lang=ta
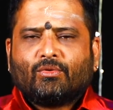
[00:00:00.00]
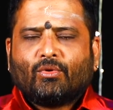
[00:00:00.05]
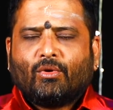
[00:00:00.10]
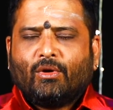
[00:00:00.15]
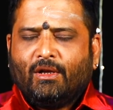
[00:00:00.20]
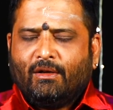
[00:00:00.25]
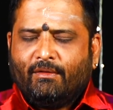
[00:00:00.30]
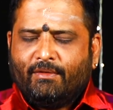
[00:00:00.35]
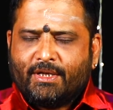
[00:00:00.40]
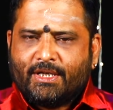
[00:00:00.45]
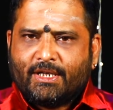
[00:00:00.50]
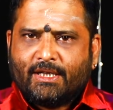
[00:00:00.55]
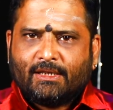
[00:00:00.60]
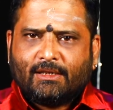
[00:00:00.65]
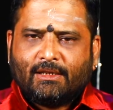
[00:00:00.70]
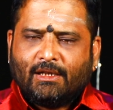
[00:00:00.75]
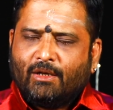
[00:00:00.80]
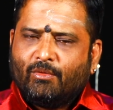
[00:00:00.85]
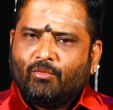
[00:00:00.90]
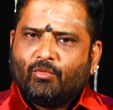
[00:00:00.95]
தொழில்
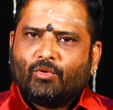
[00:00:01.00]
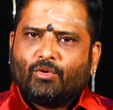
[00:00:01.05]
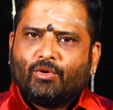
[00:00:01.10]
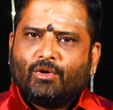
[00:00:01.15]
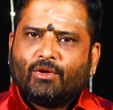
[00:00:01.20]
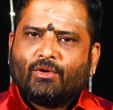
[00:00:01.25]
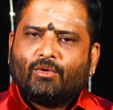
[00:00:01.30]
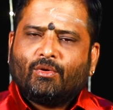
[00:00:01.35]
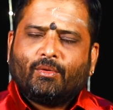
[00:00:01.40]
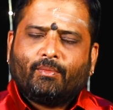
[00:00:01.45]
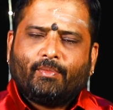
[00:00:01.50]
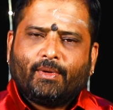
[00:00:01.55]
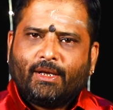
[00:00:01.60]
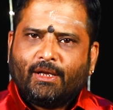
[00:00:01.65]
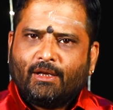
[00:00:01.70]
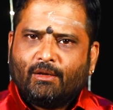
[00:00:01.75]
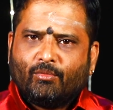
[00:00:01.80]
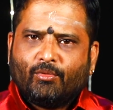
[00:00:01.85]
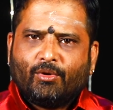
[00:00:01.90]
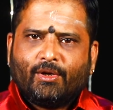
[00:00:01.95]
விஷயத்திலும் உங்களுக்கு ஒரு
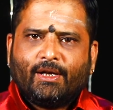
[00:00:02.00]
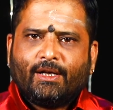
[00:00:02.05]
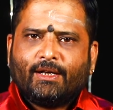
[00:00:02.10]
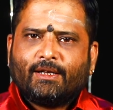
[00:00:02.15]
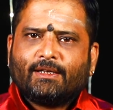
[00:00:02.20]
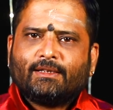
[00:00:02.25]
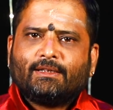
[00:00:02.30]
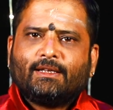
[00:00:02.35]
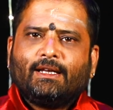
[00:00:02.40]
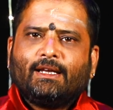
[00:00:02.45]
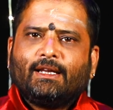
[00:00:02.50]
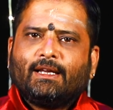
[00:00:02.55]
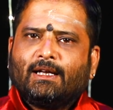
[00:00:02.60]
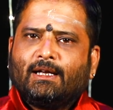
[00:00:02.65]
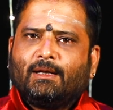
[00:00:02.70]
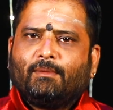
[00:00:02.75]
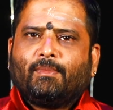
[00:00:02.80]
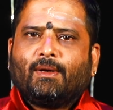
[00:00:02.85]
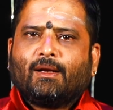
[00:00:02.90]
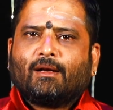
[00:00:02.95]
பெரிய முன்னேற்றத்தை
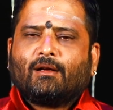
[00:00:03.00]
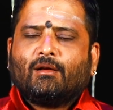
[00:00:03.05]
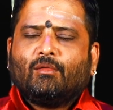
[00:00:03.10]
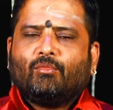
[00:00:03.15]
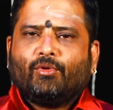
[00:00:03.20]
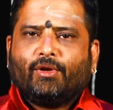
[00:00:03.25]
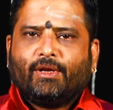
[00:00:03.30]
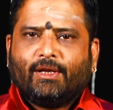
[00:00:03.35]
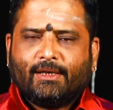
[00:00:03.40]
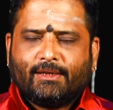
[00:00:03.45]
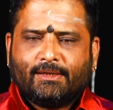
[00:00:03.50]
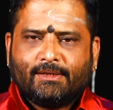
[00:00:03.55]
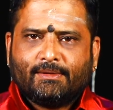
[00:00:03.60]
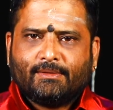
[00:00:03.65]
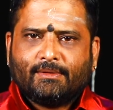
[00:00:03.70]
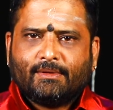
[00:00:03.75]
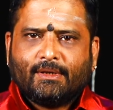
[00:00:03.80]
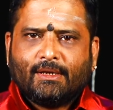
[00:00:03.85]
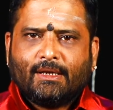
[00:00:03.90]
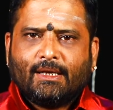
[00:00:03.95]
நீங்கள் பார்க்க முடியாது
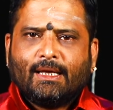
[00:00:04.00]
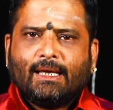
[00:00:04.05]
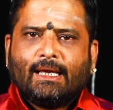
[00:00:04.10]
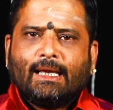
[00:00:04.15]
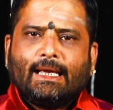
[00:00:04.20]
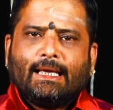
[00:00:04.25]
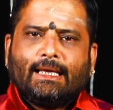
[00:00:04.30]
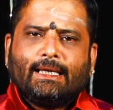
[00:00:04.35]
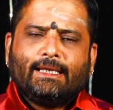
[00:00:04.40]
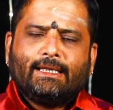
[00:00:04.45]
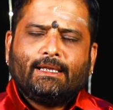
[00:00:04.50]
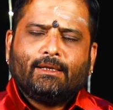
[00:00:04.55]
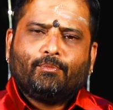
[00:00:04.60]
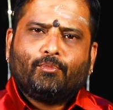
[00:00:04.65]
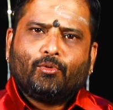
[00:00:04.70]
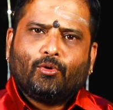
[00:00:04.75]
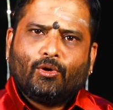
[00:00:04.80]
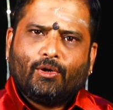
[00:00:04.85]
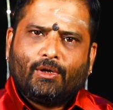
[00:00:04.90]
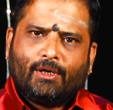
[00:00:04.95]
இது
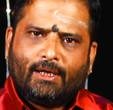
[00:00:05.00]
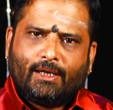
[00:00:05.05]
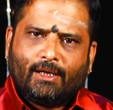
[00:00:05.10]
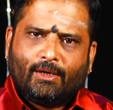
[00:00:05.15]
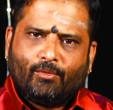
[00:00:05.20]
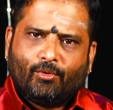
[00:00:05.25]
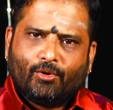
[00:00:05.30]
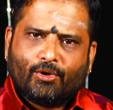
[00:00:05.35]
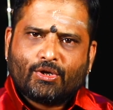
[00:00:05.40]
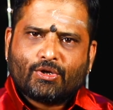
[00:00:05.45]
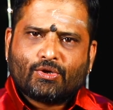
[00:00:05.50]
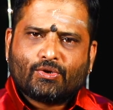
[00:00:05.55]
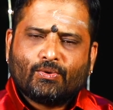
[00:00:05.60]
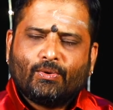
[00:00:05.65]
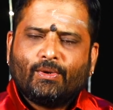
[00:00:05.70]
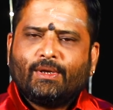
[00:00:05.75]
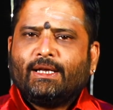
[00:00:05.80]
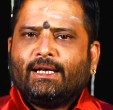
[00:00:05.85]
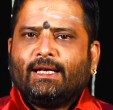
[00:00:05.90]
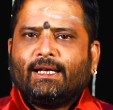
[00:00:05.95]
போன்ற ஒரு
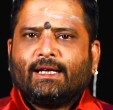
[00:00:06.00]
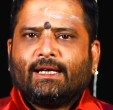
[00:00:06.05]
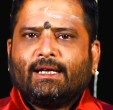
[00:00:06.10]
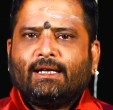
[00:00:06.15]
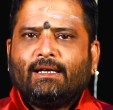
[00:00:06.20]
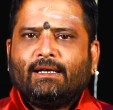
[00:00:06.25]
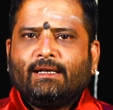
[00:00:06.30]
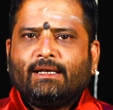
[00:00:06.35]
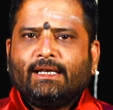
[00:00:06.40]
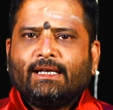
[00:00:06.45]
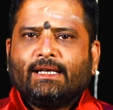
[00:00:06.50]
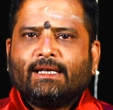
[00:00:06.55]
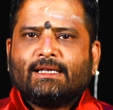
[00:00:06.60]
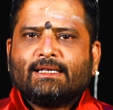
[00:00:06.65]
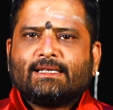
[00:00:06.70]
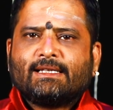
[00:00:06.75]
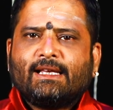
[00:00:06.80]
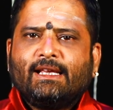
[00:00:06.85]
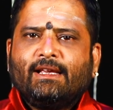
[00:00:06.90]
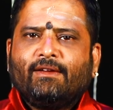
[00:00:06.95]
சூழ்நிலைகள்
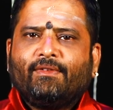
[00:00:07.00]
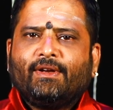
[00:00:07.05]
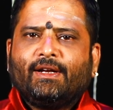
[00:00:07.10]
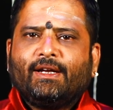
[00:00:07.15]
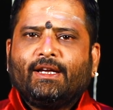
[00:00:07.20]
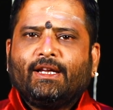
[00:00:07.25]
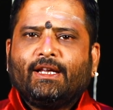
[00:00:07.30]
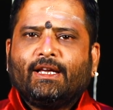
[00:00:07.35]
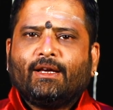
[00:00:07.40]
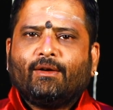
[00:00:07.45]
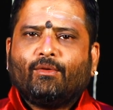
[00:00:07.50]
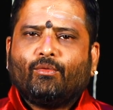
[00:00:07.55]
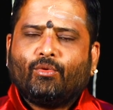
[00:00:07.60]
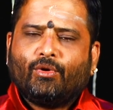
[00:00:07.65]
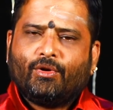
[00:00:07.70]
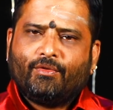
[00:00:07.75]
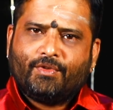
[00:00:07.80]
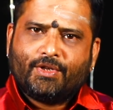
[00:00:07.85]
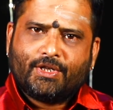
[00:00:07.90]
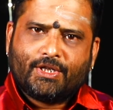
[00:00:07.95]
நீங்கள் செய்ய வேண்டிய
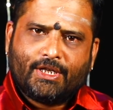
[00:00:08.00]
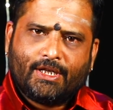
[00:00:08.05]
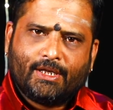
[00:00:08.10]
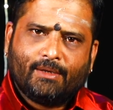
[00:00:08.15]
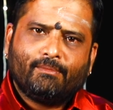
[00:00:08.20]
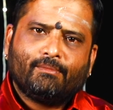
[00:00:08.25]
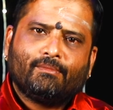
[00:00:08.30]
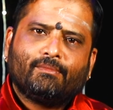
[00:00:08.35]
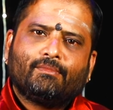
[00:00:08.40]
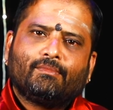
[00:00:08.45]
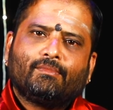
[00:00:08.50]
ஒரு விஷயம்